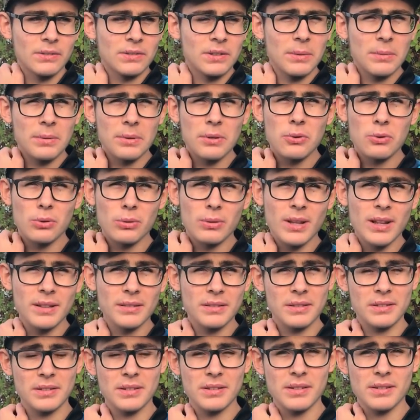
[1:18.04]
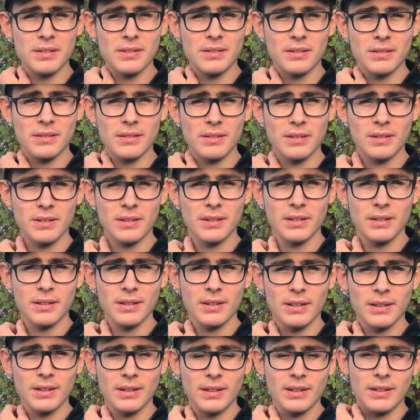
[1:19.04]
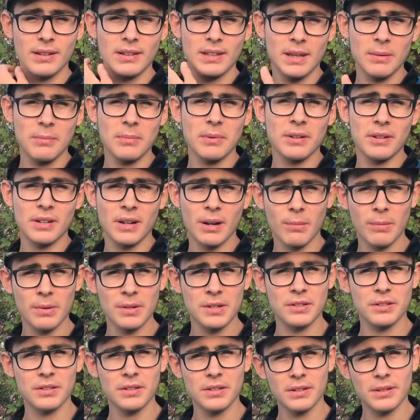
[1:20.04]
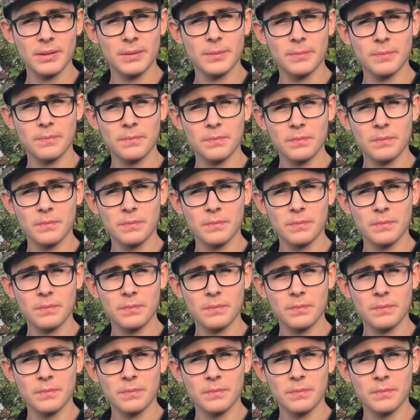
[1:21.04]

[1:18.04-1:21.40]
Tabii ki kullandığınız yemin gramajıdır.